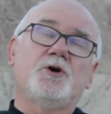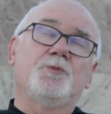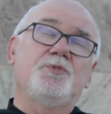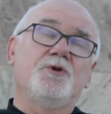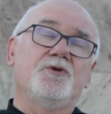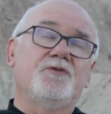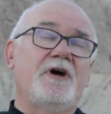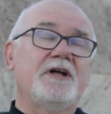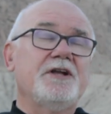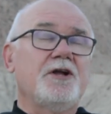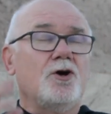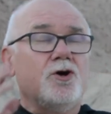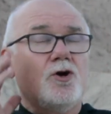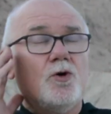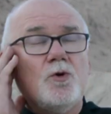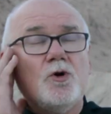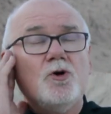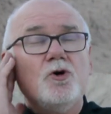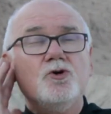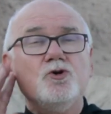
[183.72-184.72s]
skopiowane
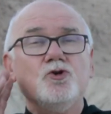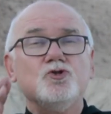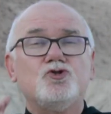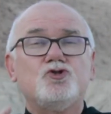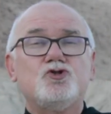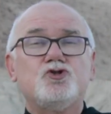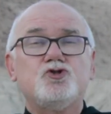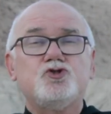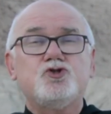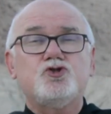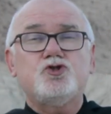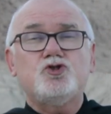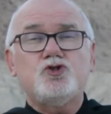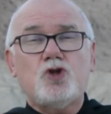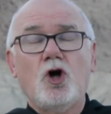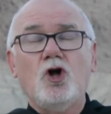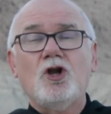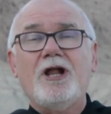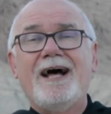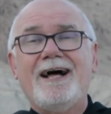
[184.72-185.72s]
około
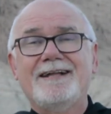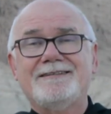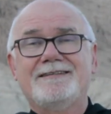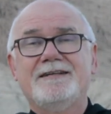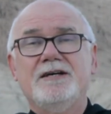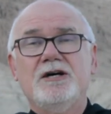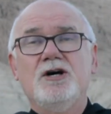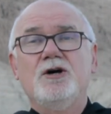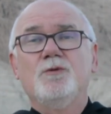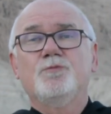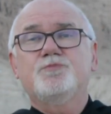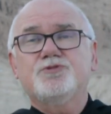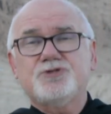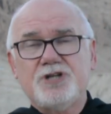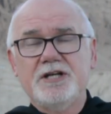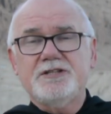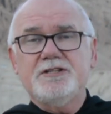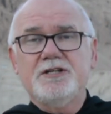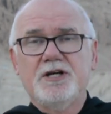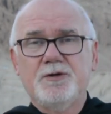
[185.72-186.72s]
100 lat
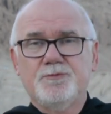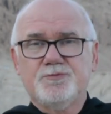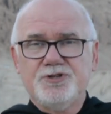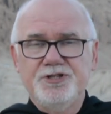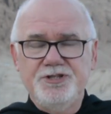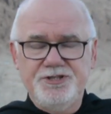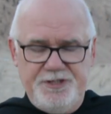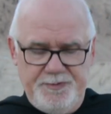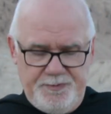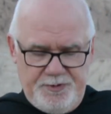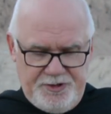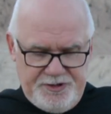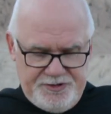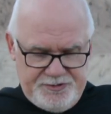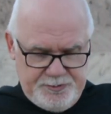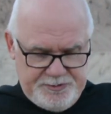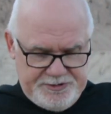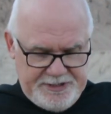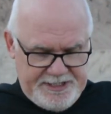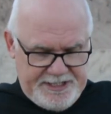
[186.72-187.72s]
przed przyjściem
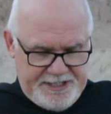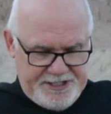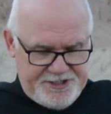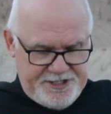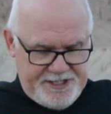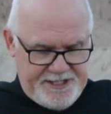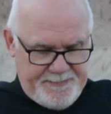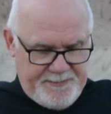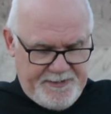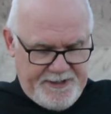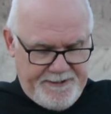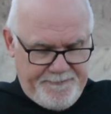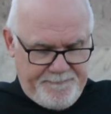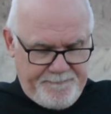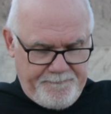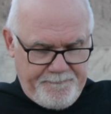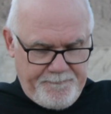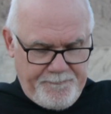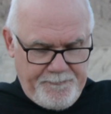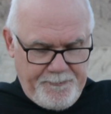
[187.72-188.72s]
Chrystusa na ziemię.
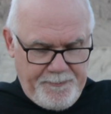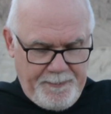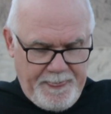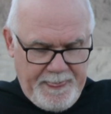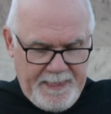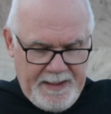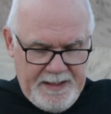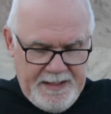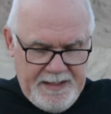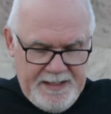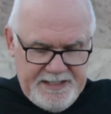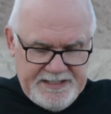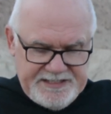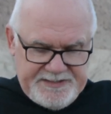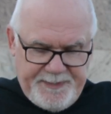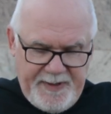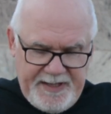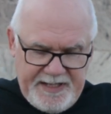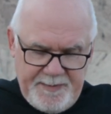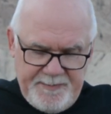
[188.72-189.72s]

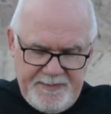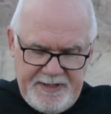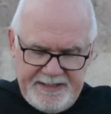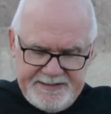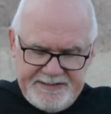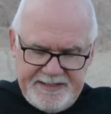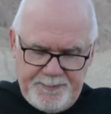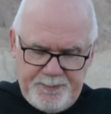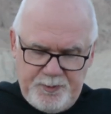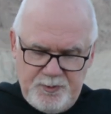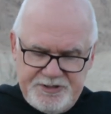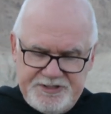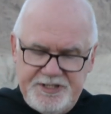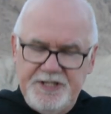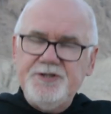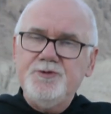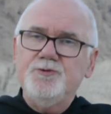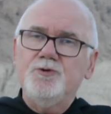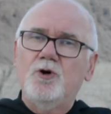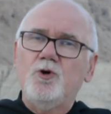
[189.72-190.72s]
Z biegiem lat na
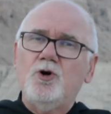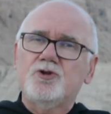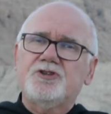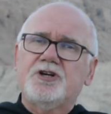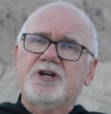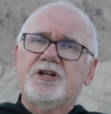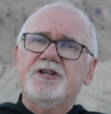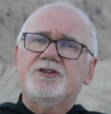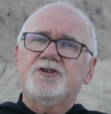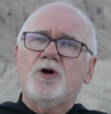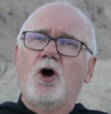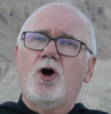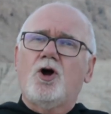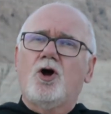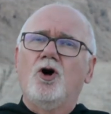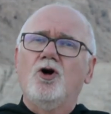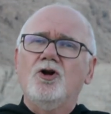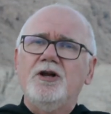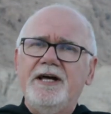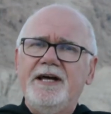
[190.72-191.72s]
pustyni odkryto
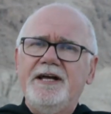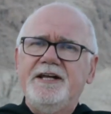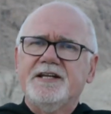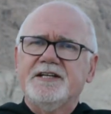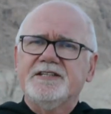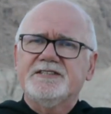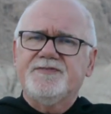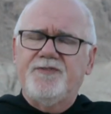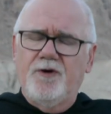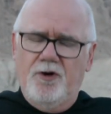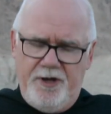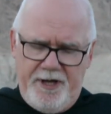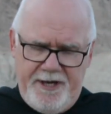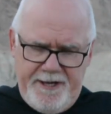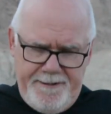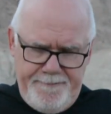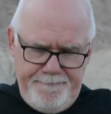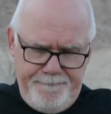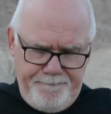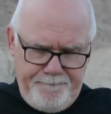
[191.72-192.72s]
kolejne
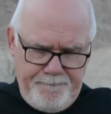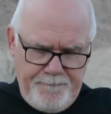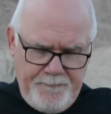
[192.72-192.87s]
zwoje